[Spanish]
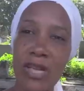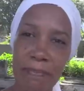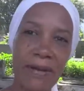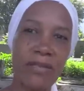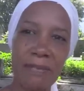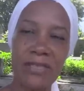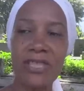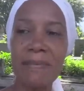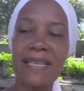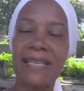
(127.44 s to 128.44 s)
No le pague a una
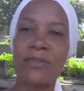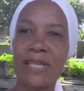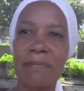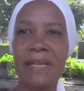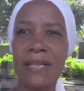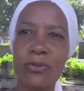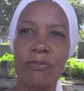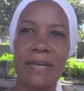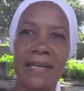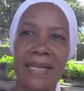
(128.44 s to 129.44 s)
persona para que nos limpie las
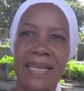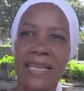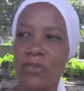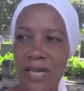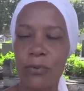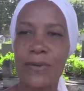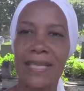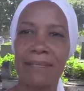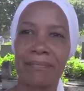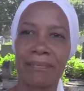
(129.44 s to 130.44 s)
tumbas y no las
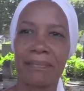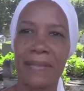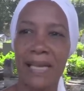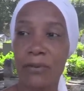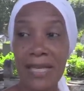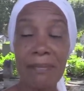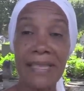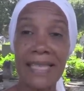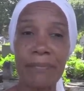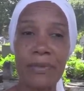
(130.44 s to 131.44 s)
cuide. Es la única
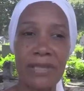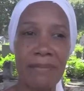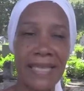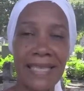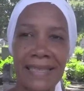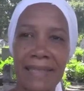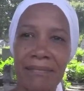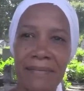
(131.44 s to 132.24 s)
manera, porque imagínate.